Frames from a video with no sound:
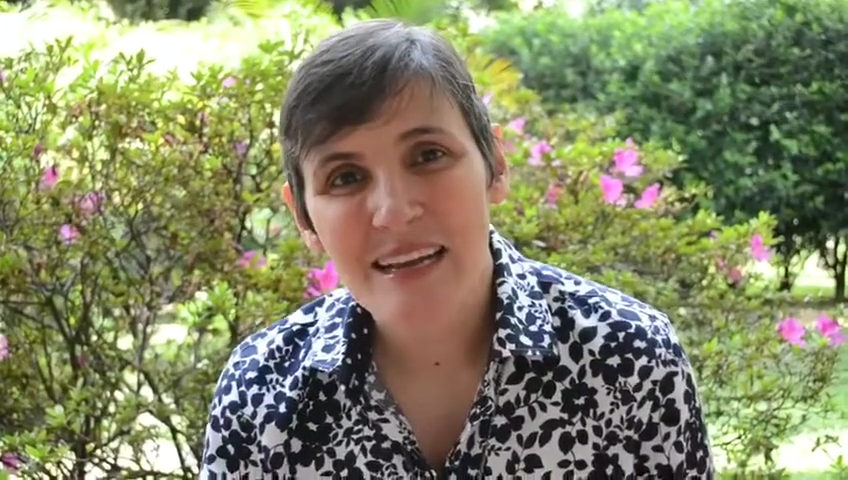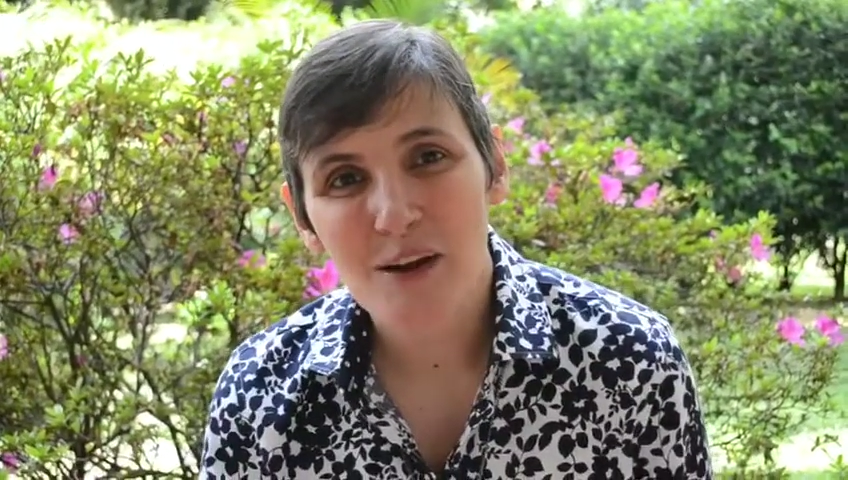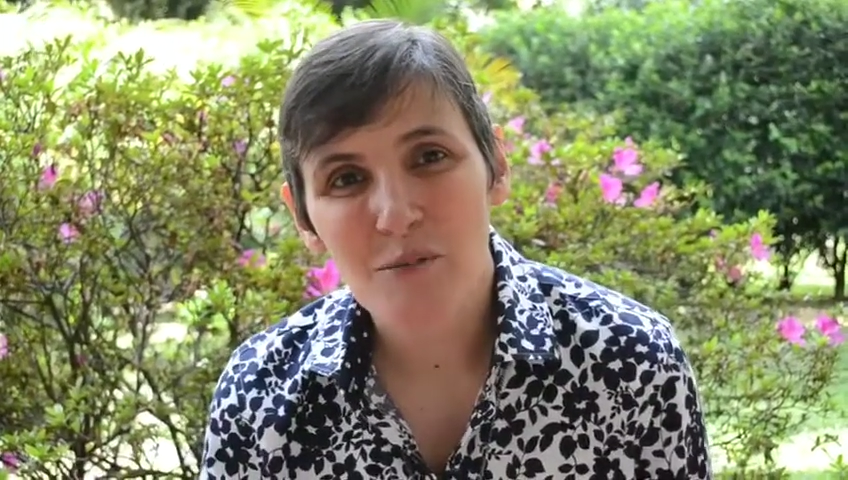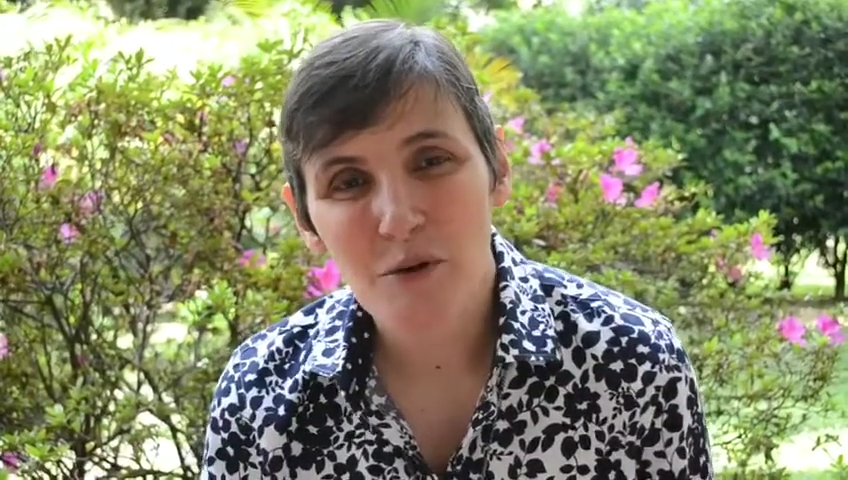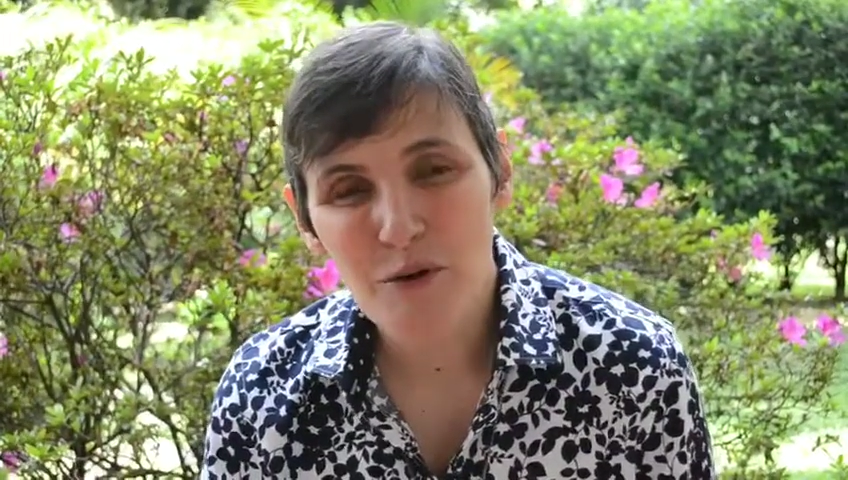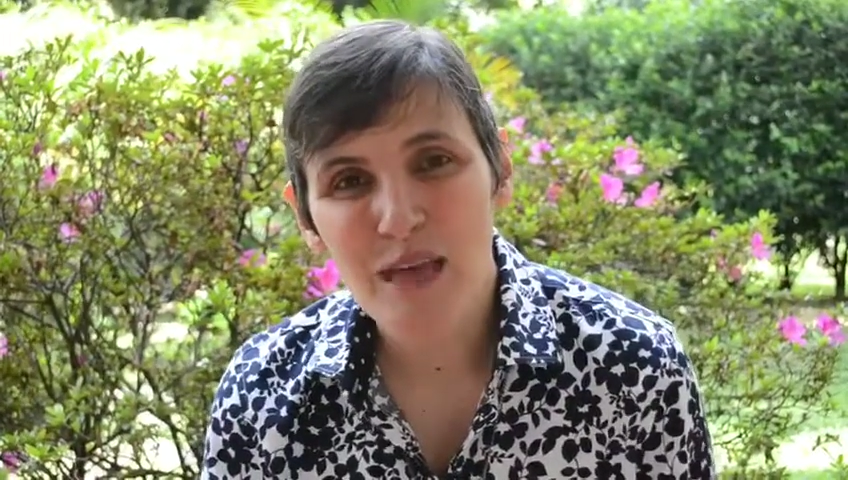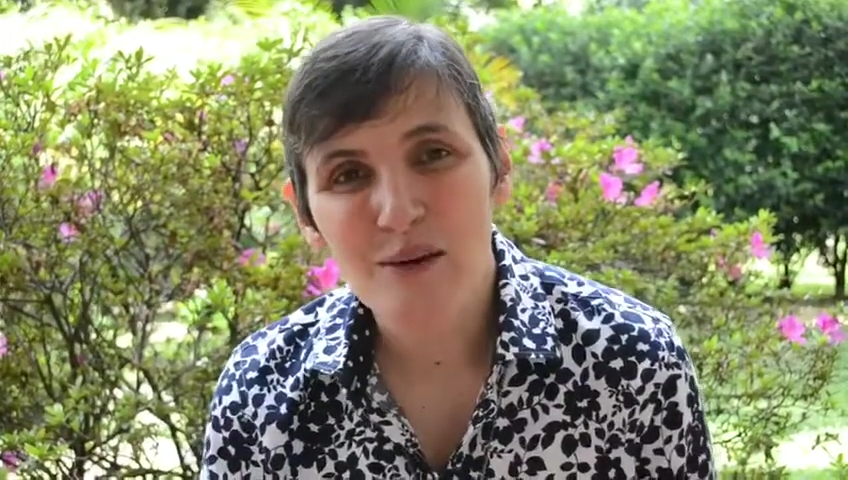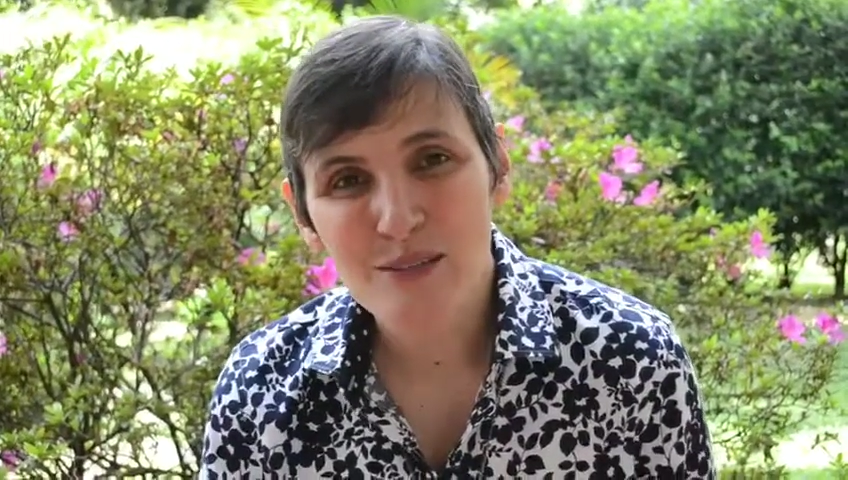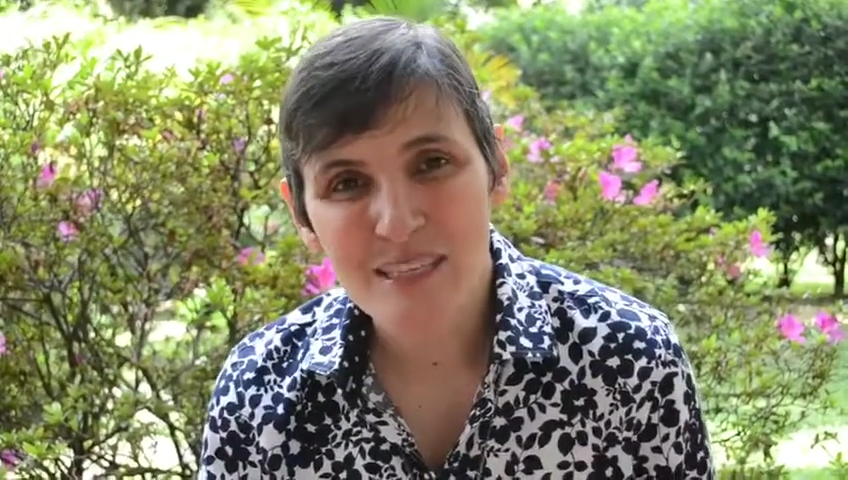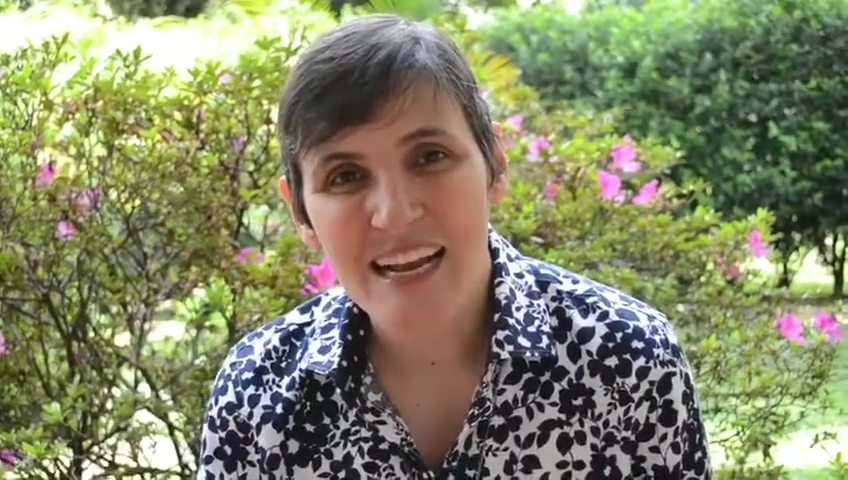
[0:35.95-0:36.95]
que como vida
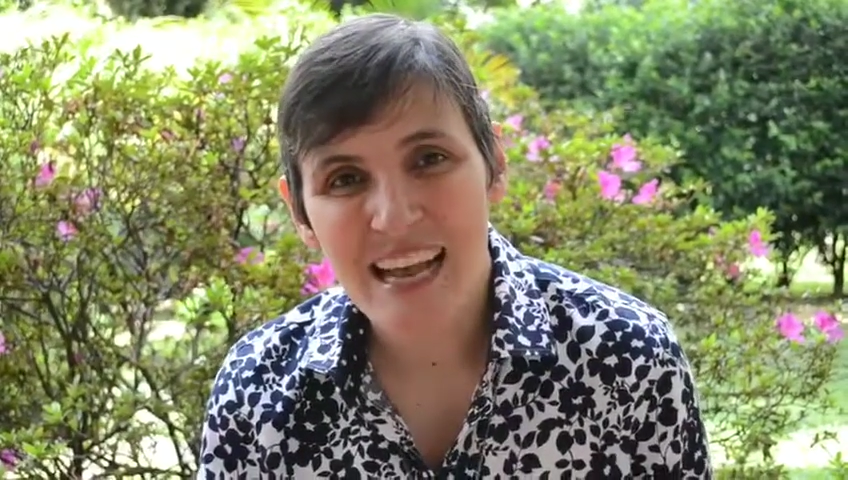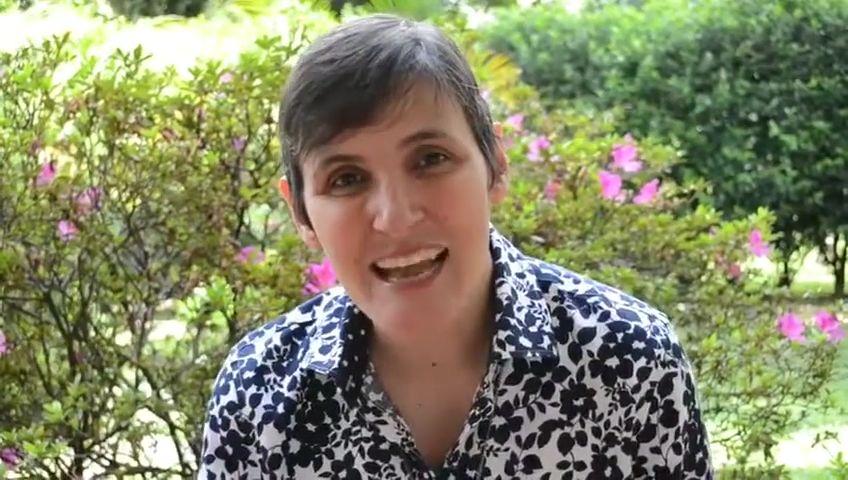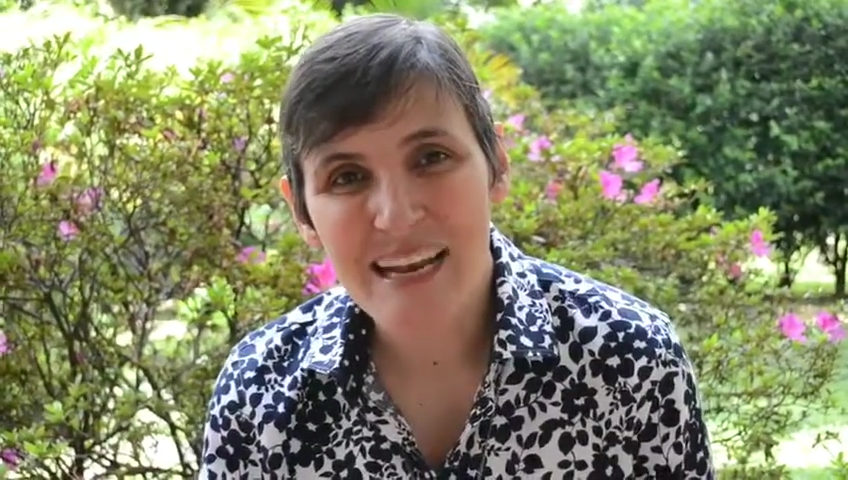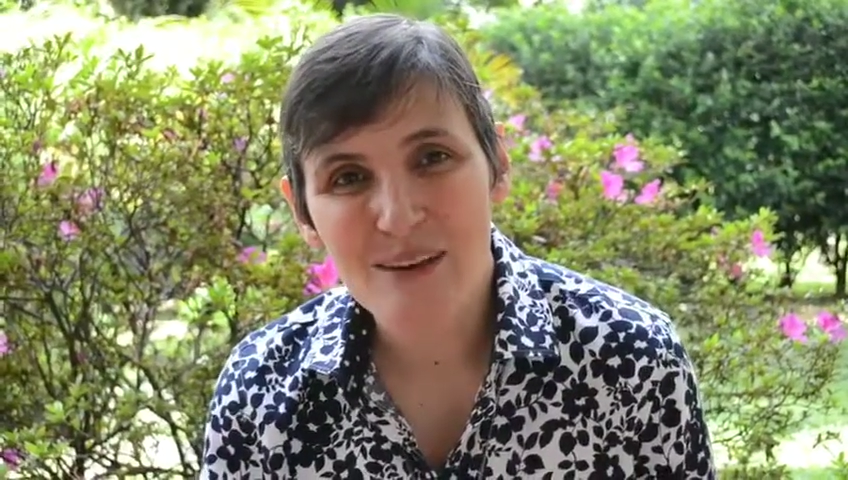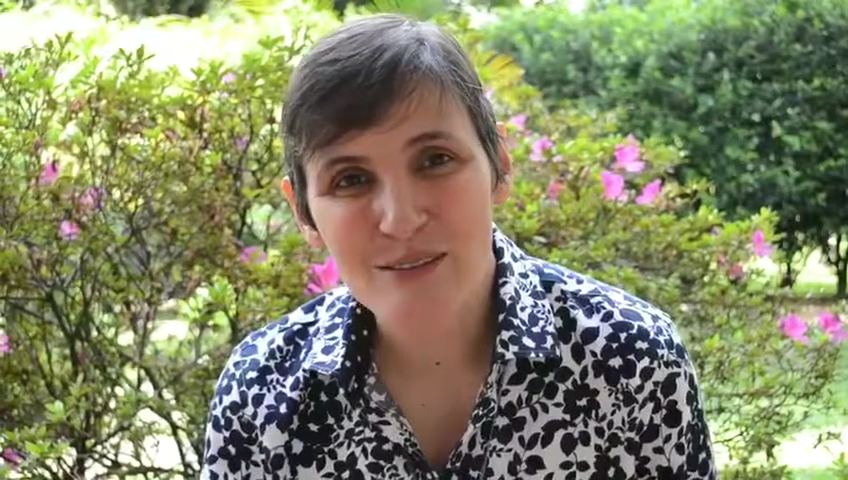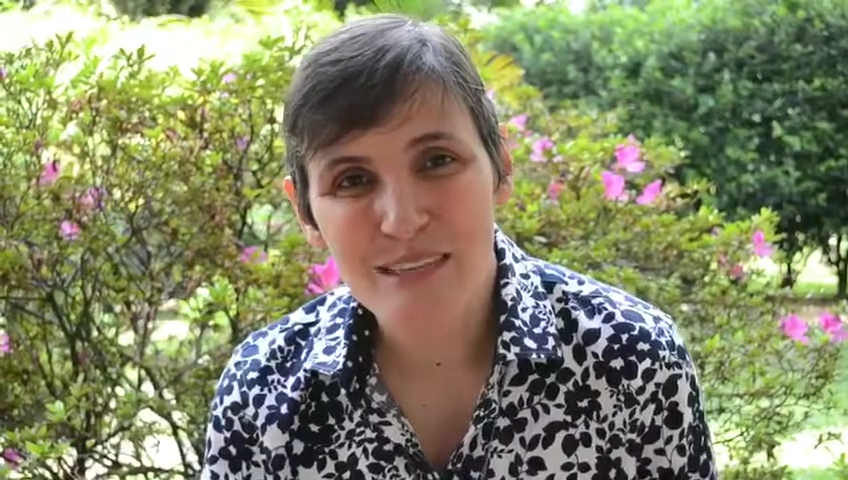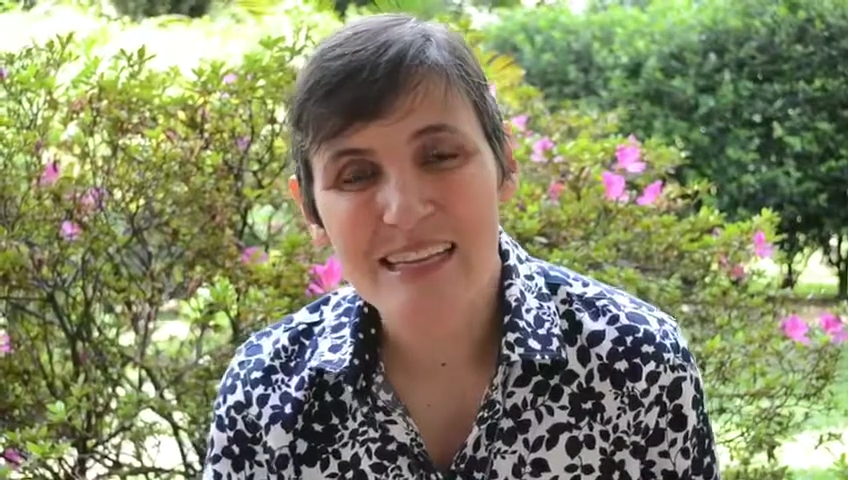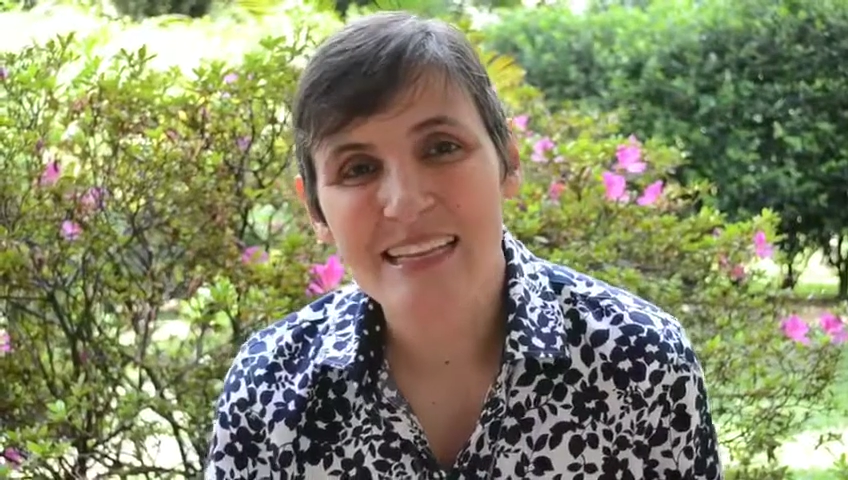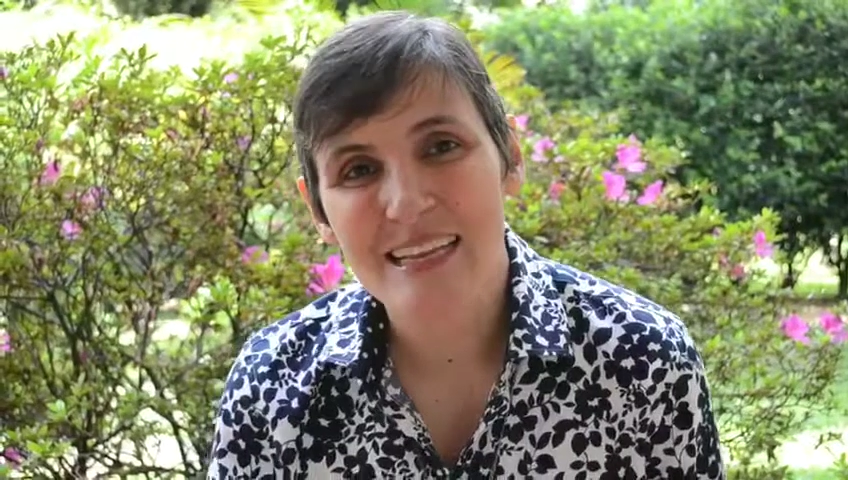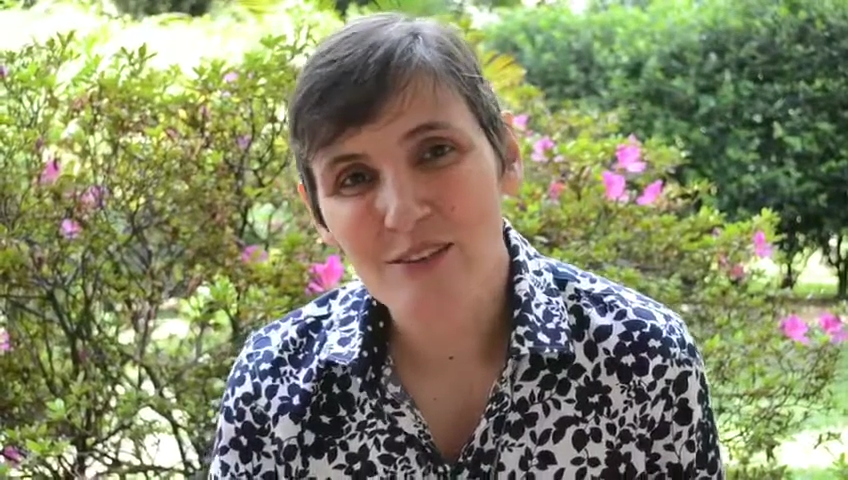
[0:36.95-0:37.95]
consagrada en el
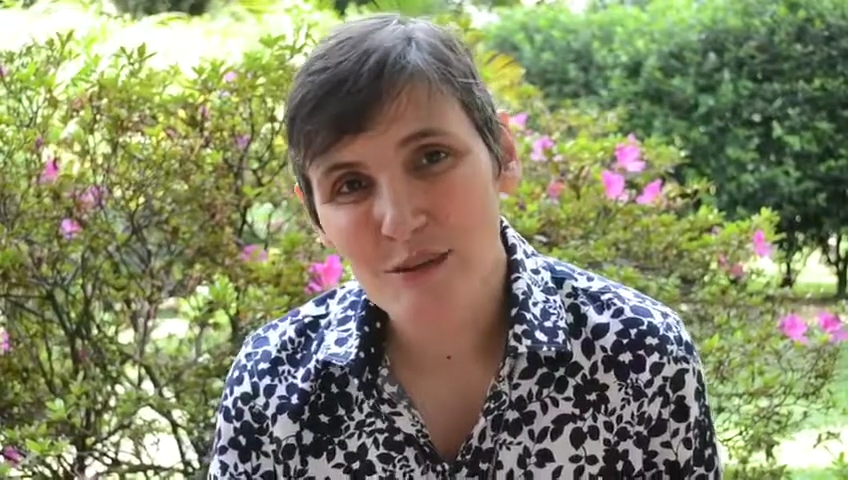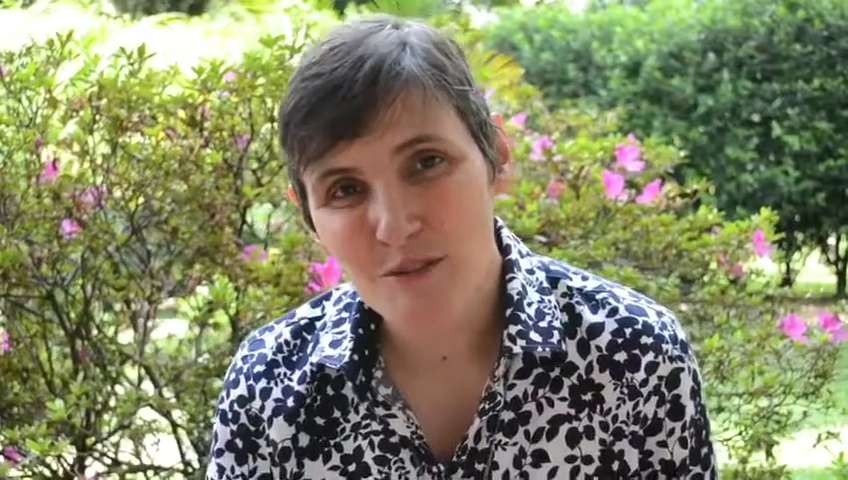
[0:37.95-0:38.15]
continente nos